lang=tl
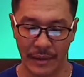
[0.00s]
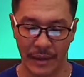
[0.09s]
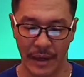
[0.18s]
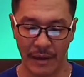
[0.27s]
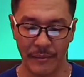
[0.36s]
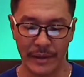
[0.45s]

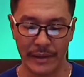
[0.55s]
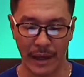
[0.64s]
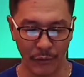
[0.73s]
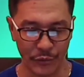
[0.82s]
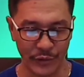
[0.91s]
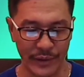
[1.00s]
having
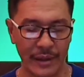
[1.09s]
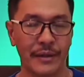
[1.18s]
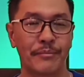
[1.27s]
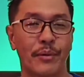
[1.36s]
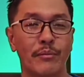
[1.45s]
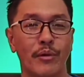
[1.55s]
housing lot,
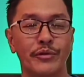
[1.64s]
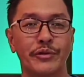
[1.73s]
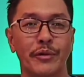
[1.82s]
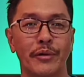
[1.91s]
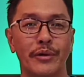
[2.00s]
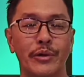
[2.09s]
promotion,
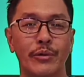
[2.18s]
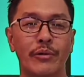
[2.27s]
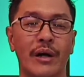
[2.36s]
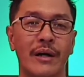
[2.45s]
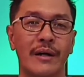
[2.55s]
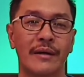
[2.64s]
new
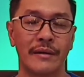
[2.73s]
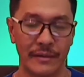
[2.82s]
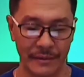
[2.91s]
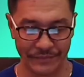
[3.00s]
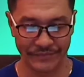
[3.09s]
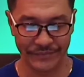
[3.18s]
car,
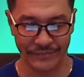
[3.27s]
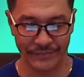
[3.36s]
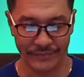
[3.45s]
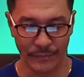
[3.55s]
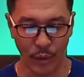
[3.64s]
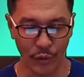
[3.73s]

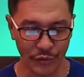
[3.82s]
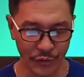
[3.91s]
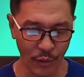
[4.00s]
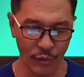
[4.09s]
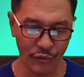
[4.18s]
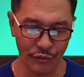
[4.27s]
more
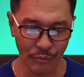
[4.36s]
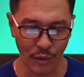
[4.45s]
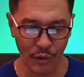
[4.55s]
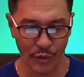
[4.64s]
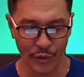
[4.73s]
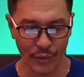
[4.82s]
souls,
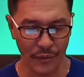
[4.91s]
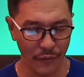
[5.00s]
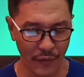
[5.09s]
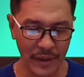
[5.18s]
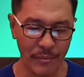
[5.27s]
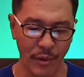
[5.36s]
more
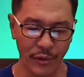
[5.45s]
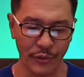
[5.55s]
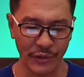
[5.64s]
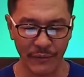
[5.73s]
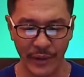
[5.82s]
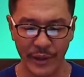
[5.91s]
favors,
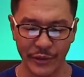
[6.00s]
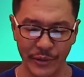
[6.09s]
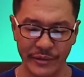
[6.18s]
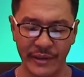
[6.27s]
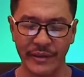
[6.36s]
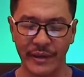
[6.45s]
salvation,
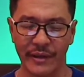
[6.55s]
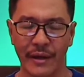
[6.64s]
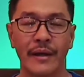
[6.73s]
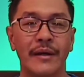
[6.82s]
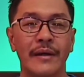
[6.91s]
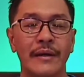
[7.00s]
etc.
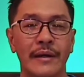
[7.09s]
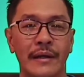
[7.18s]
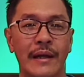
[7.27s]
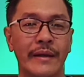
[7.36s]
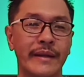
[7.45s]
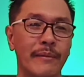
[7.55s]

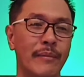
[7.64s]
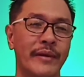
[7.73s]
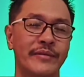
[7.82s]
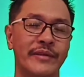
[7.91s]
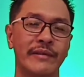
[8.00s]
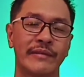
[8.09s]
Lahat ng
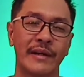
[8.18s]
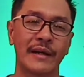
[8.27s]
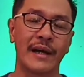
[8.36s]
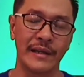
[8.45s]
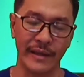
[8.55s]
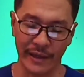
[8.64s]
blessings na
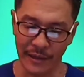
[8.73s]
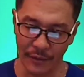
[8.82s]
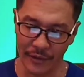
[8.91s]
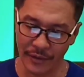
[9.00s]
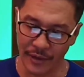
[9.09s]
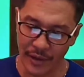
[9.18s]
galing kay Lord,
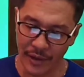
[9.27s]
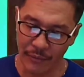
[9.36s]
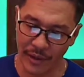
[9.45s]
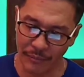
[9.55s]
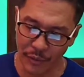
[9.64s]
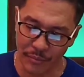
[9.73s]
we
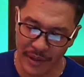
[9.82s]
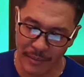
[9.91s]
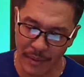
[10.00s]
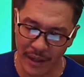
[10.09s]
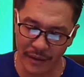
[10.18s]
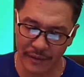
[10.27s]
have to bring
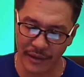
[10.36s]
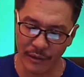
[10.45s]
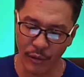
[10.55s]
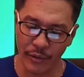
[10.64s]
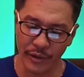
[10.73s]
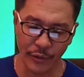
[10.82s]
back the
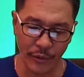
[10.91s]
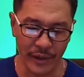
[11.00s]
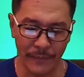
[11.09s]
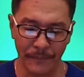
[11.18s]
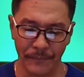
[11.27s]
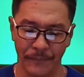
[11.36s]
glory to Him.